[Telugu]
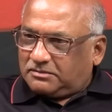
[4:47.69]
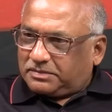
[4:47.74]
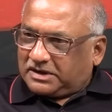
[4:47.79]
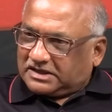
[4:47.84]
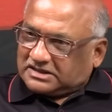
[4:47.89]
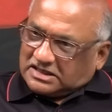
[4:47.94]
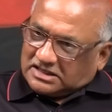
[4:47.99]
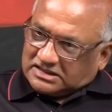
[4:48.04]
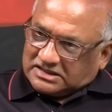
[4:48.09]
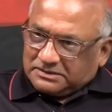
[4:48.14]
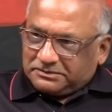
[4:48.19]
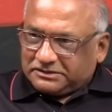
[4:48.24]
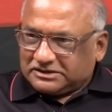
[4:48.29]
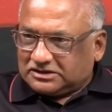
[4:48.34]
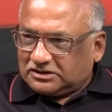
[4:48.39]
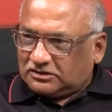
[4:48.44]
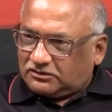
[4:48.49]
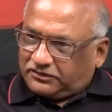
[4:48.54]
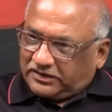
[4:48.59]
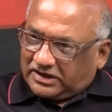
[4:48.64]
ప్రజల
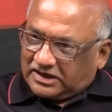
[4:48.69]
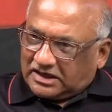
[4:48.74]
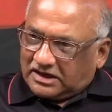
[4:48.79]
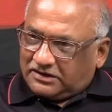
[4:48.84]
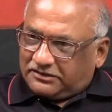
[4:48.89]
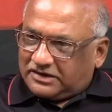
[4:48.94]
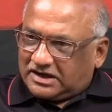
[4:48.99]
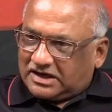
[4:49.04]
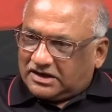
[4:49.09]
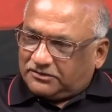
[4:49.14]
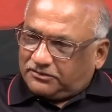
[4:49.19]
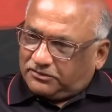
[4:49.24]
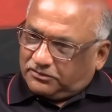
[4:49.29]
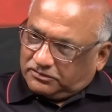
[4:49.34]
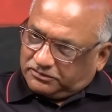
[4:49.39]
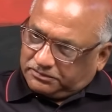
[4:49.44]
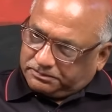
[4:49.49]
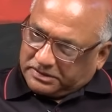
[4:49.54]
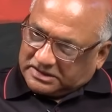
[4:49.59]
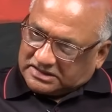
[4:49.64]
సమస్యలు విన్నావా
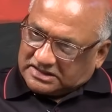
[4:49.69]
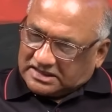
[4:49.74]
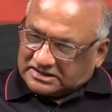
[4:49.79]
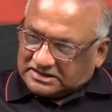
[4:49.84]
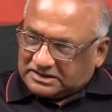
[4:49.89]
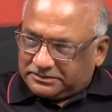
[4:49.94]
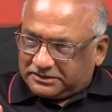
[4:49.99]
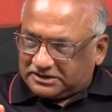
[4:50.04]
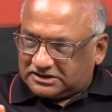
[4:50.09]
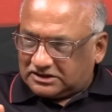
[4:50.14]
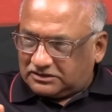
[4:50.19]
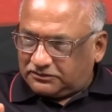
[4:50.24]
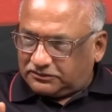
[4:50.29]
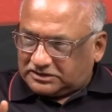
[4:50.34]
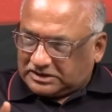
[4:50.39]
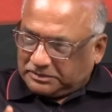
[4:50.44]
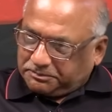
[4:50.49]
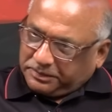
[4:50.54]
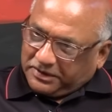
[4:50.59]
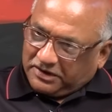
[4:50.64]
ప్రజా సమస్యలు
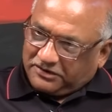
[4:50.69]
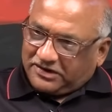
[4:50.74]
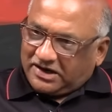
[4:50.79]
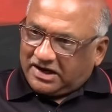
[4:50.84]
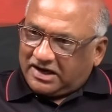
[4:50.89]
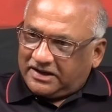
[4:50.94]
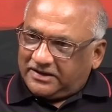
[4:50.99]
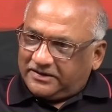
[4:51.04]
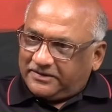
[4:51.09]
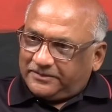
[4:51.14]
చెప్పావా